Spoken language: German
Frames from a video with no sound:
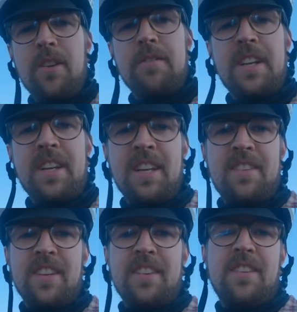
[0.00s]
Ja, weiter
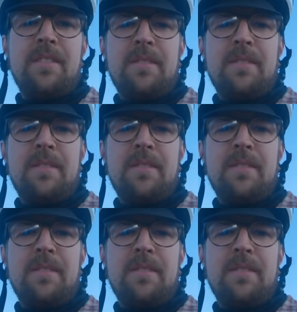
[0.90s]
geht's jetzt.